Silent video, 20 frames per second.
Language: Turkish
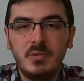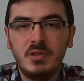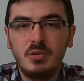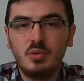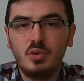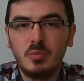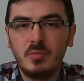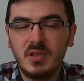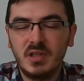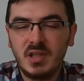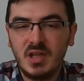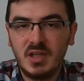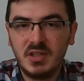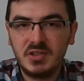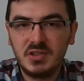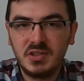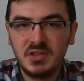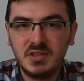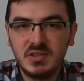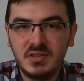bir durumla
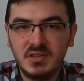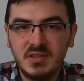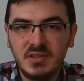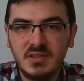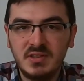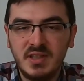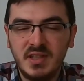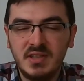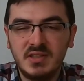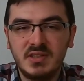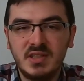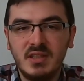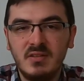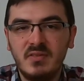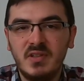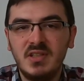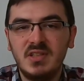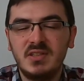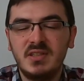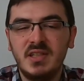karşılaşıldığında ise
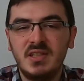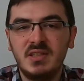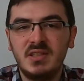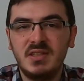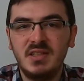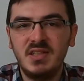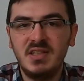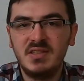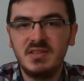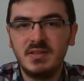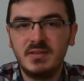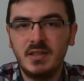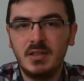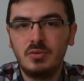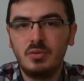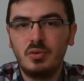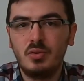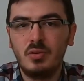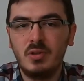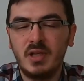valizler iz
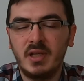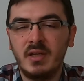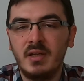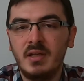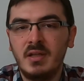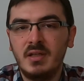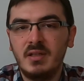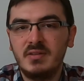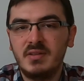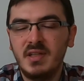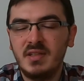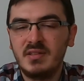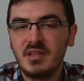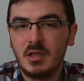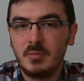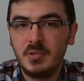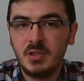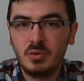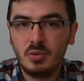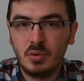dedektörüyle
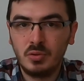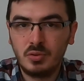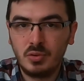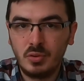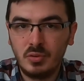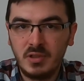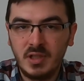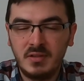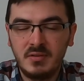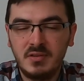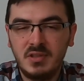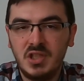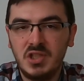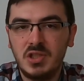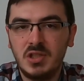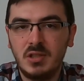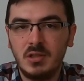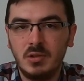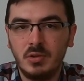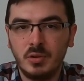tekrar bir kontrolden
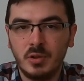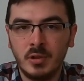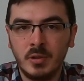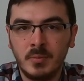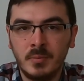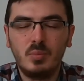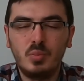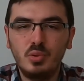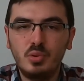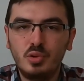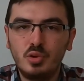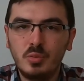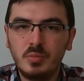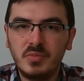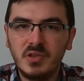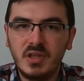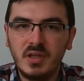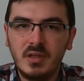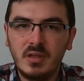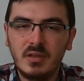geçiriliyor. Bu
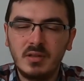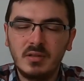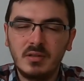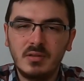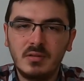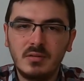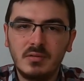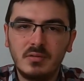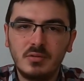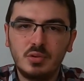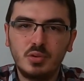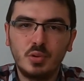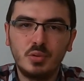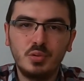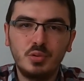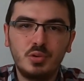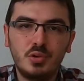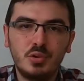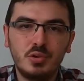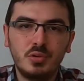durumda
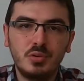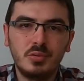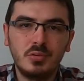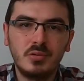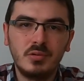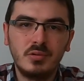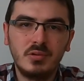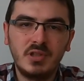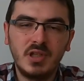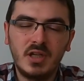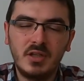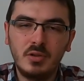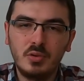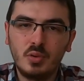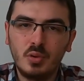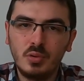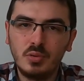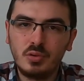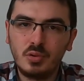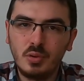sonuç yani
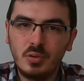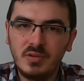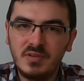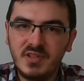kontrol